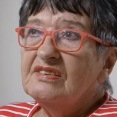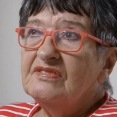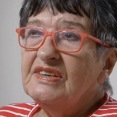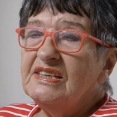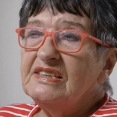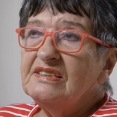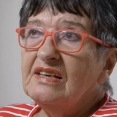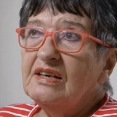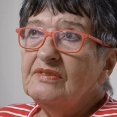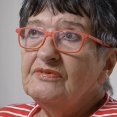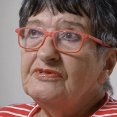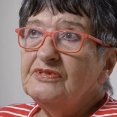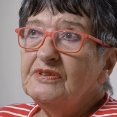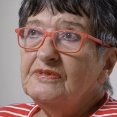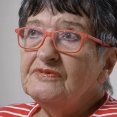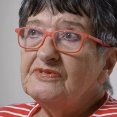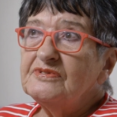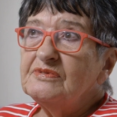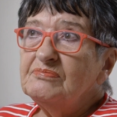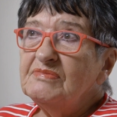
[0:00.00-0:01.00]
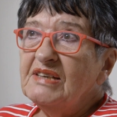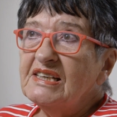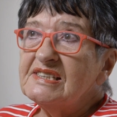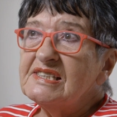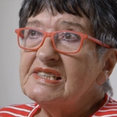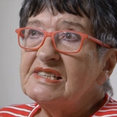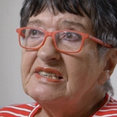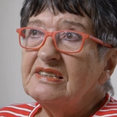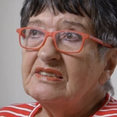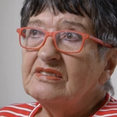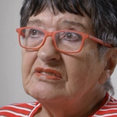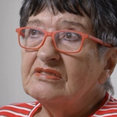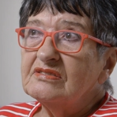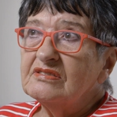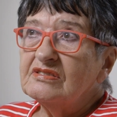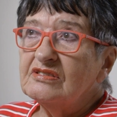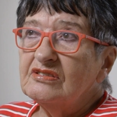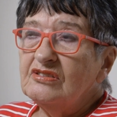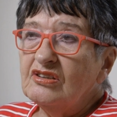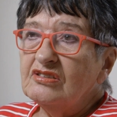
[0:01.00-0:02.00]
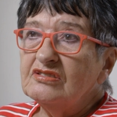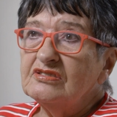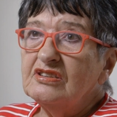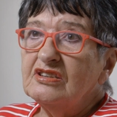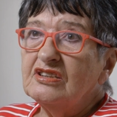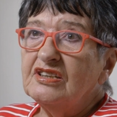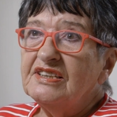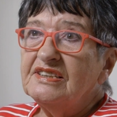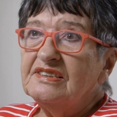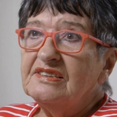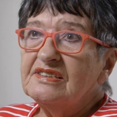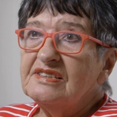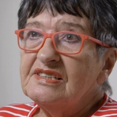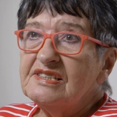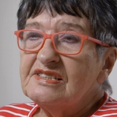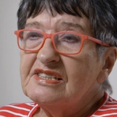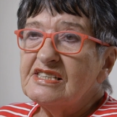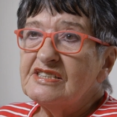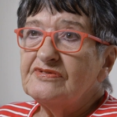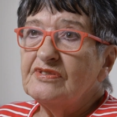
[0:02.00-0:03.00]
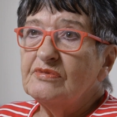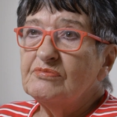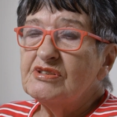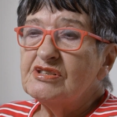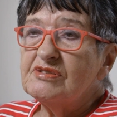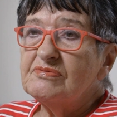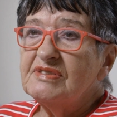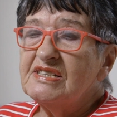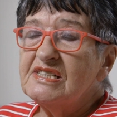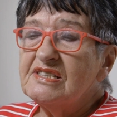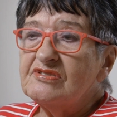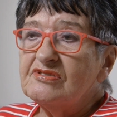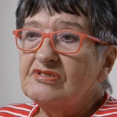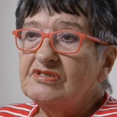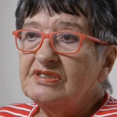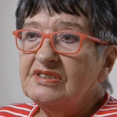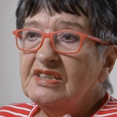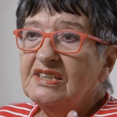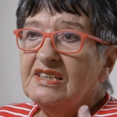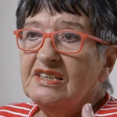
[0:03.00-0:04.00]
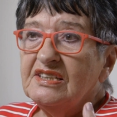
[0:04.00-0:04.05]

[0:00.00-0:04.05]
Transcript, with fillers: Wenn am 5. März die Glocken läuten, dann ist das für mich wie so ein